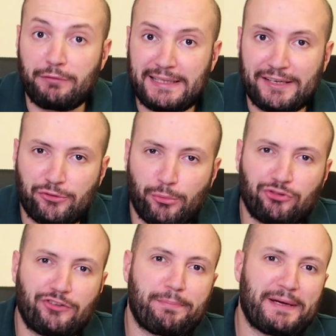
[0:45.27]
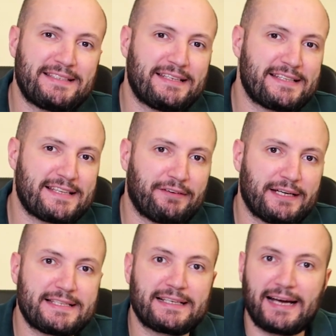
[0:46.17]
Вы также можете
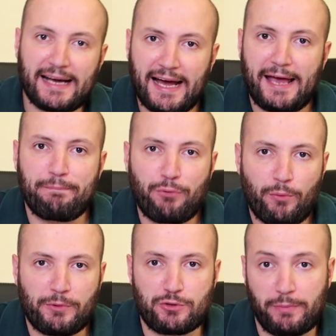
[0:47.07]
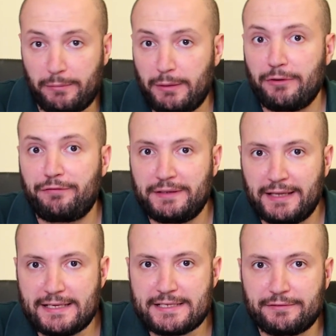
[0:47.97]
поинтересоваться, какая помощь помимо
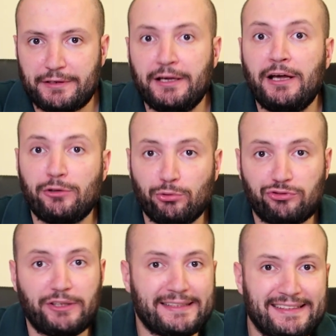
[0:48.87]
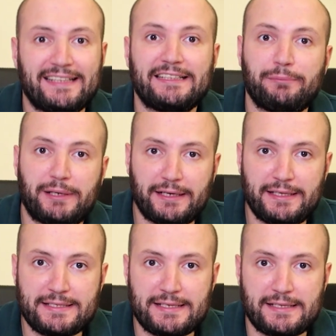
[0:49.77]
финансовой нужна данным
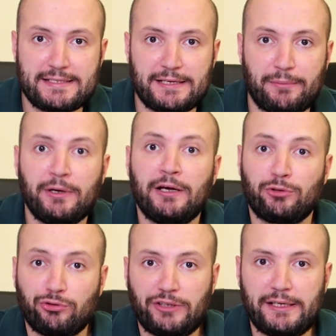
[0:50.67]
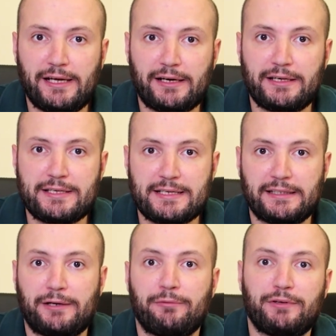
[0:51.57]
организациям, нужна ли
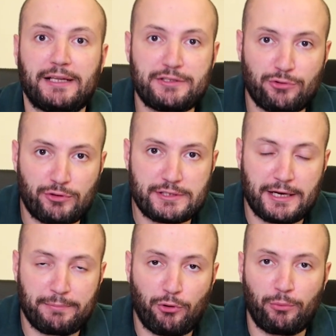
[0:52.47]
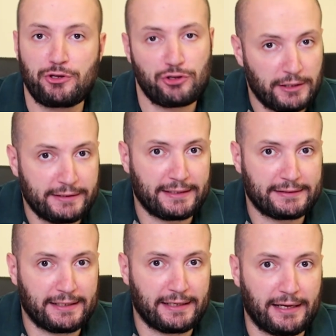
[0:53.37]
организаторам волонтерская помощь и
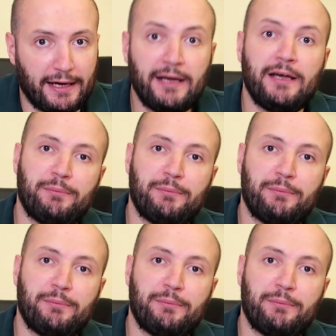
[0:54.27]
так далее.